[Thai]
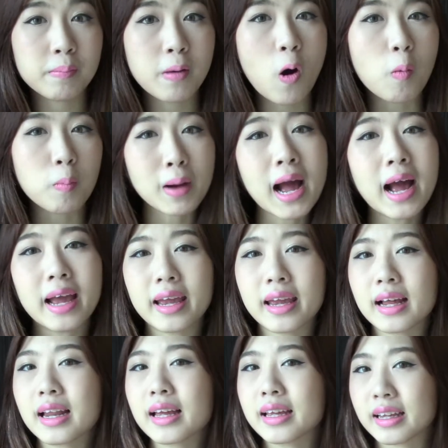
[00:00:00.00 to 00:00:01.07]
ออกใหม่
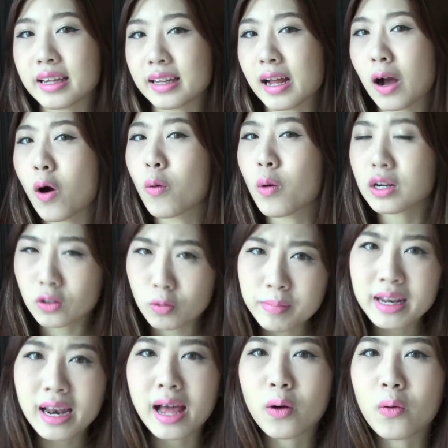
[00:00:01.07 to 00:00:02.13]
อะไรอย่างนี้นะอ๋อว่าต้อง
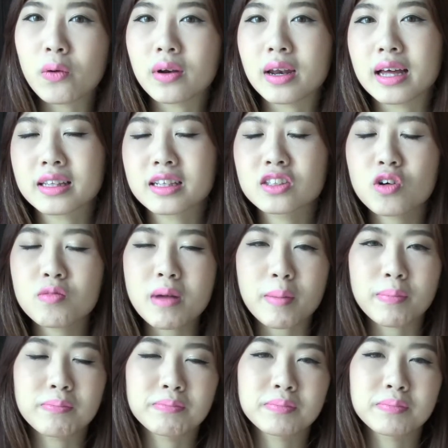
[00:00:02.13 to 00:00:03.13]
มีหลายคนแหละที่ต้องแบบ